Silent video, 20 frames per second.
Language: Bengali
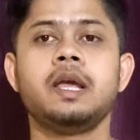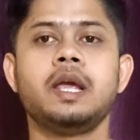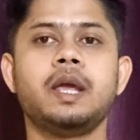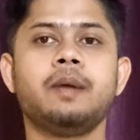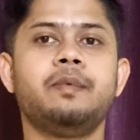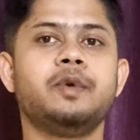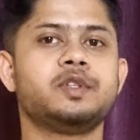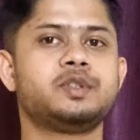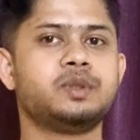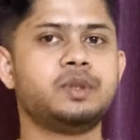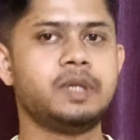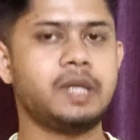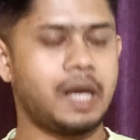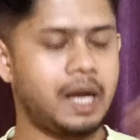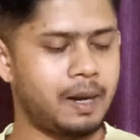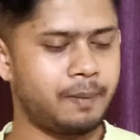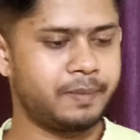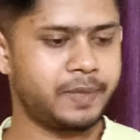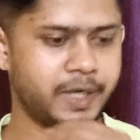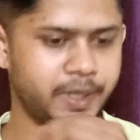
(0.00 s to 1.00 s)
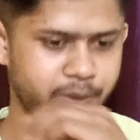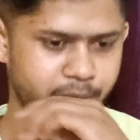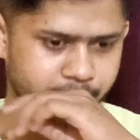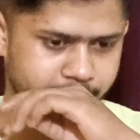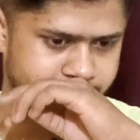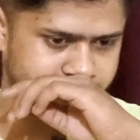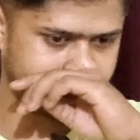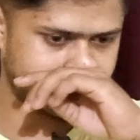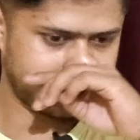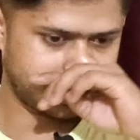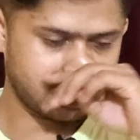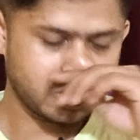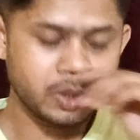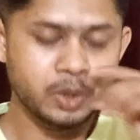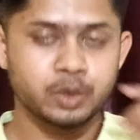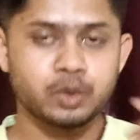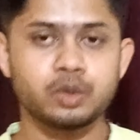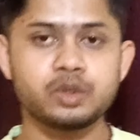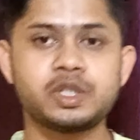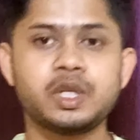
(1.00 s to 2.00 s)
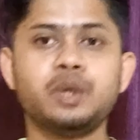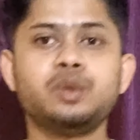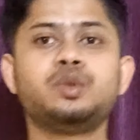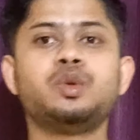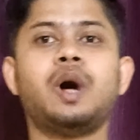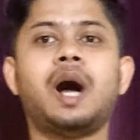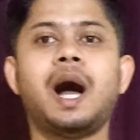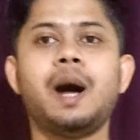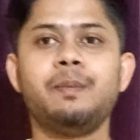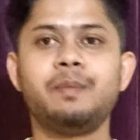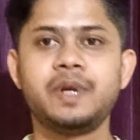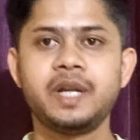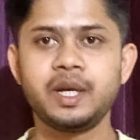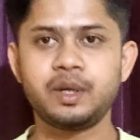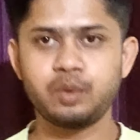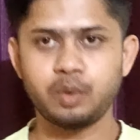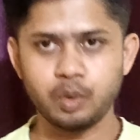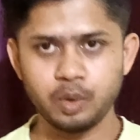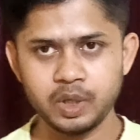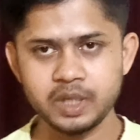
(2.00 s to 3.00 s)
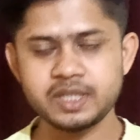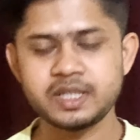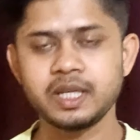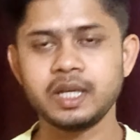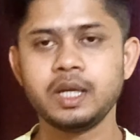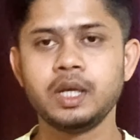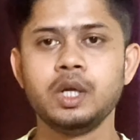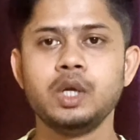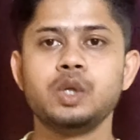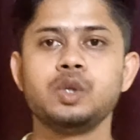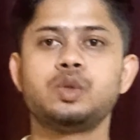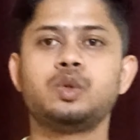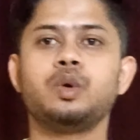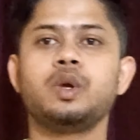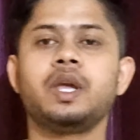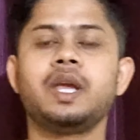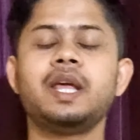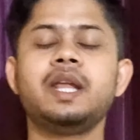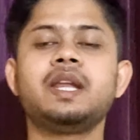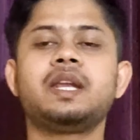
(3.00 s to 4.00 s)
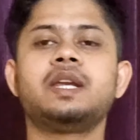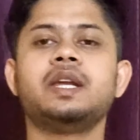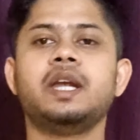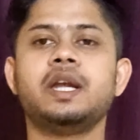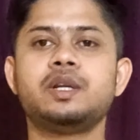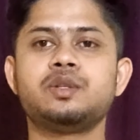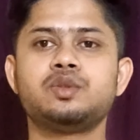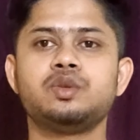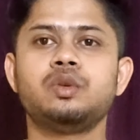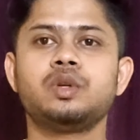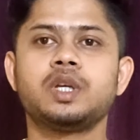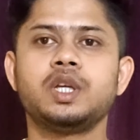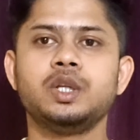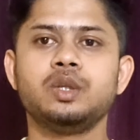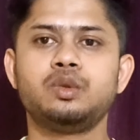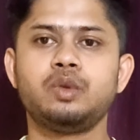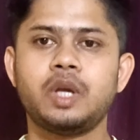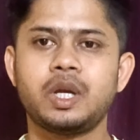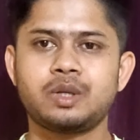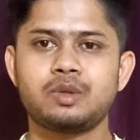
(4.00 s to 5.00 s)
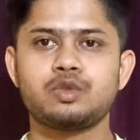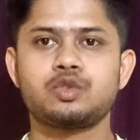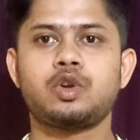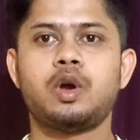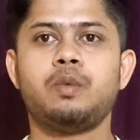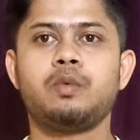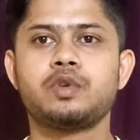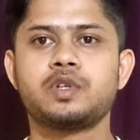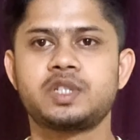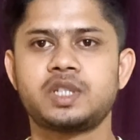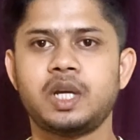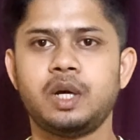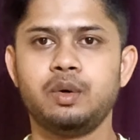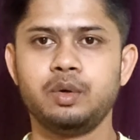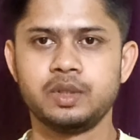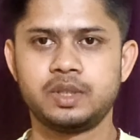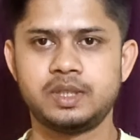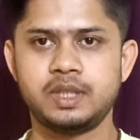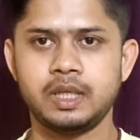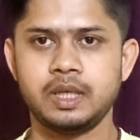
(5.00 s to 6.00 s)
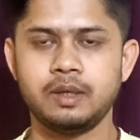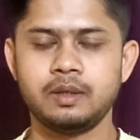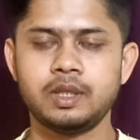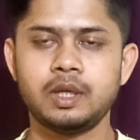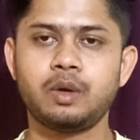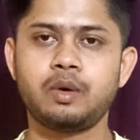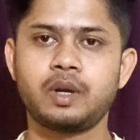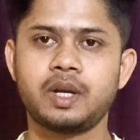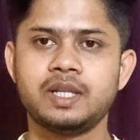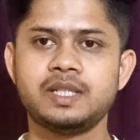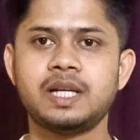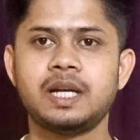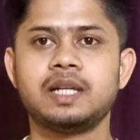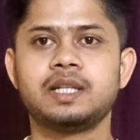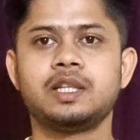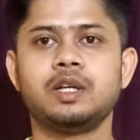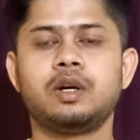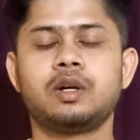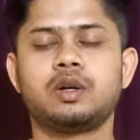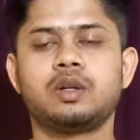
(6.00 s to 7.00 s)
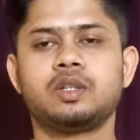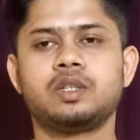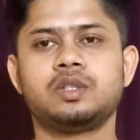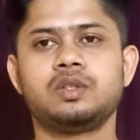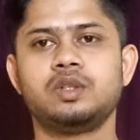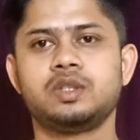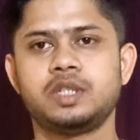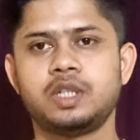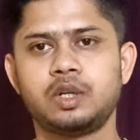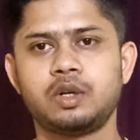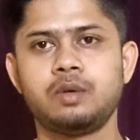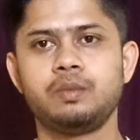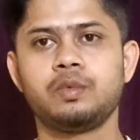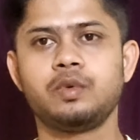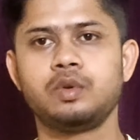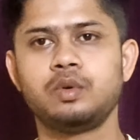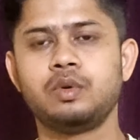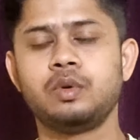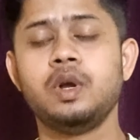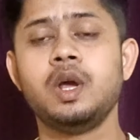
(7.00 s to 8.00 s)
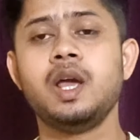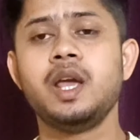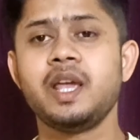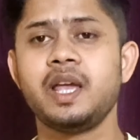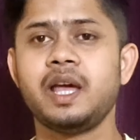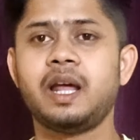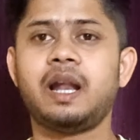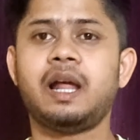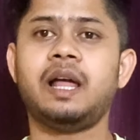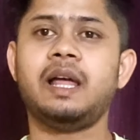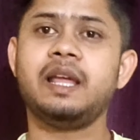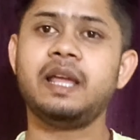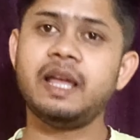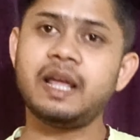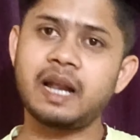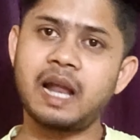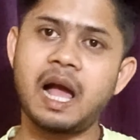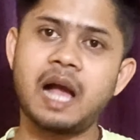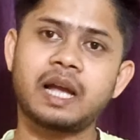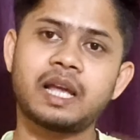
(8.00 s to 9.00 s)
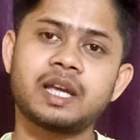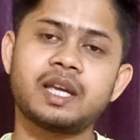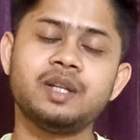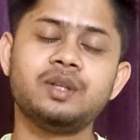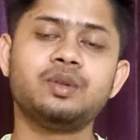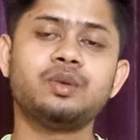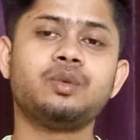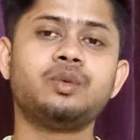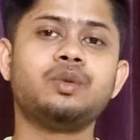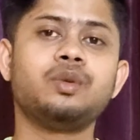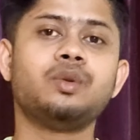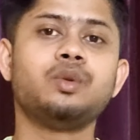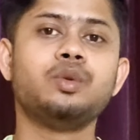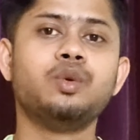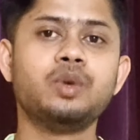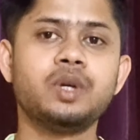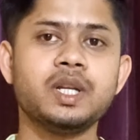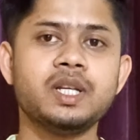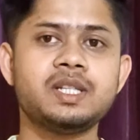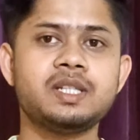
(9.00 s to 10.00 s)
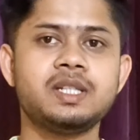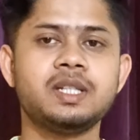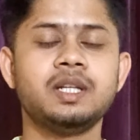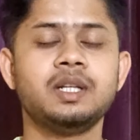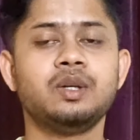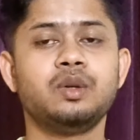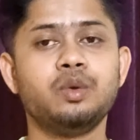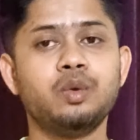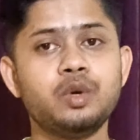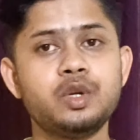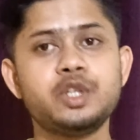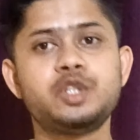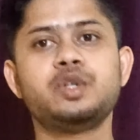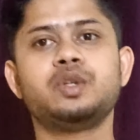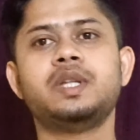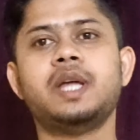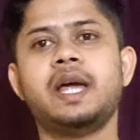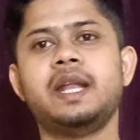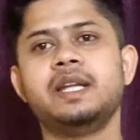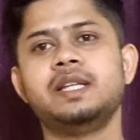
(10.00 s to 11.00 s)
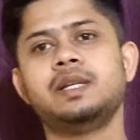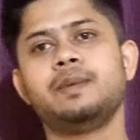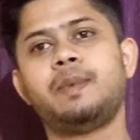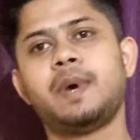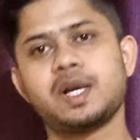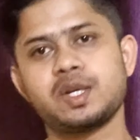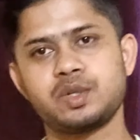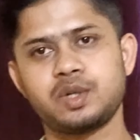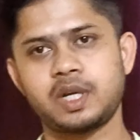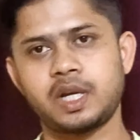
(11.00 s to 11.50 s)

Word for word: এবছরই আপডেট হয়েছে তো যেহেতু আপডেট হয়েছে তো এই এর জন্য কিন্তু একটু সমস্যা হচ্ছে দেখো রেজাল্ট দেওয়ার কথা ছিল সেরকম কোনো এর এর আগে কিন্তু কোনো নোটিশ নোটিশও দেয়নি যে পাঁচশো